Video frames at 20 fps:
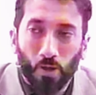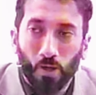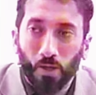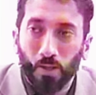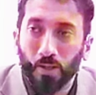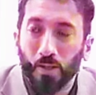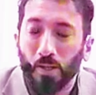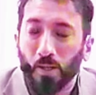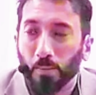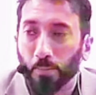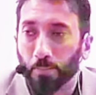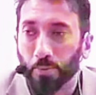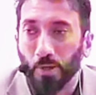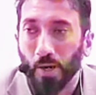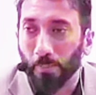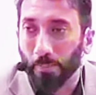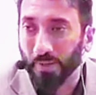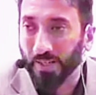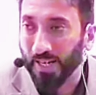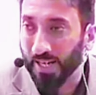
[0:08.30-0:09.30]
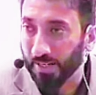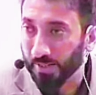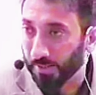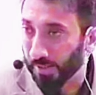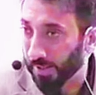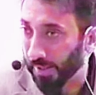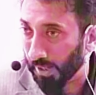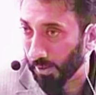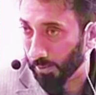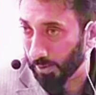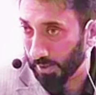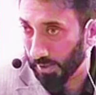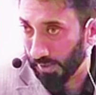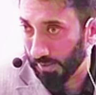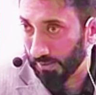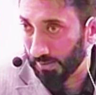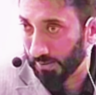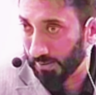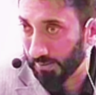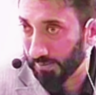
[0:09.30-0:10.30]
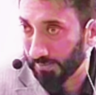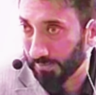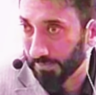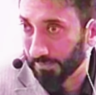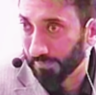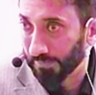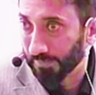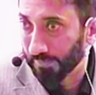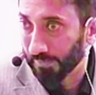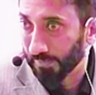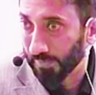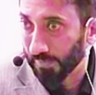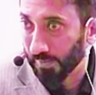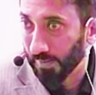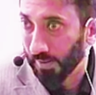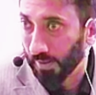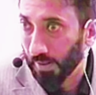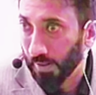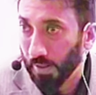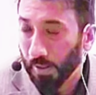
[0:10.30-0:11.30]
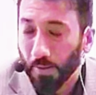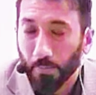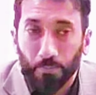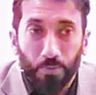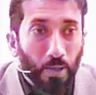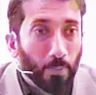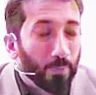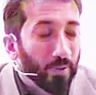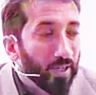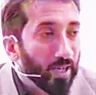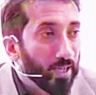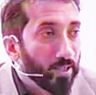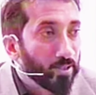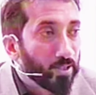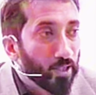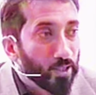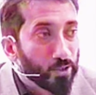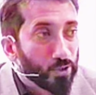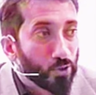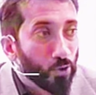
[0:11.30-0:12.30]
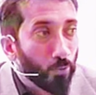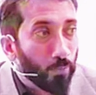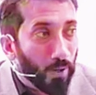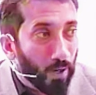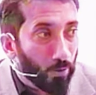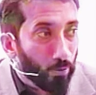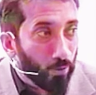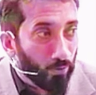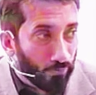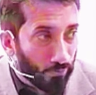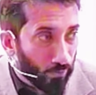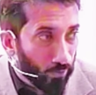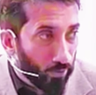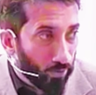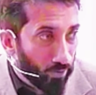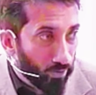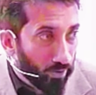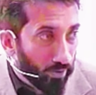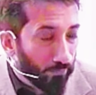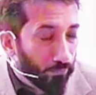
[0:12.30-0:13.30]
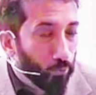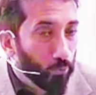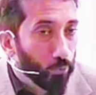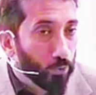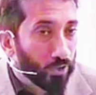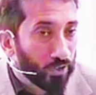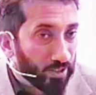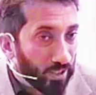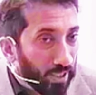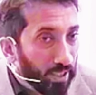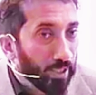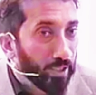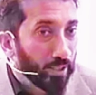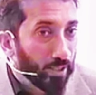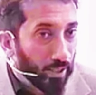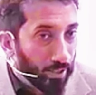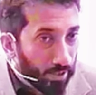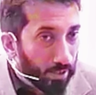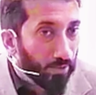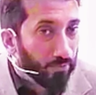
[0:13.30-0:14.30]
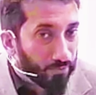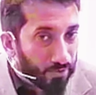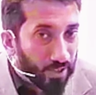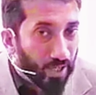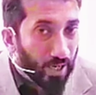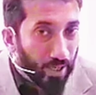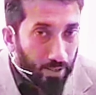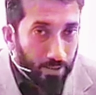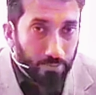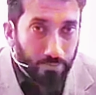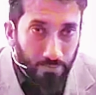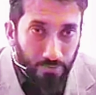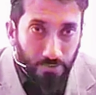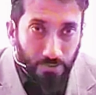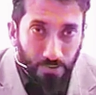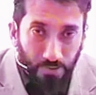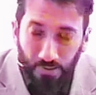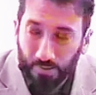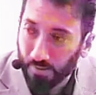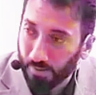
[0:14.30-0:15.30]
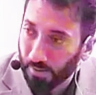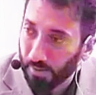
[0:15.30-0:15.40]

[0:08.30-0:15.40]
কারণ অশ্লীলতা তোমার চারপাশে বিরাজমান আর আমি প্রিয় পুত্র তোমাকে এটার সম্মুখীন হওয়া থেকে রক্ষা করতে পারবো না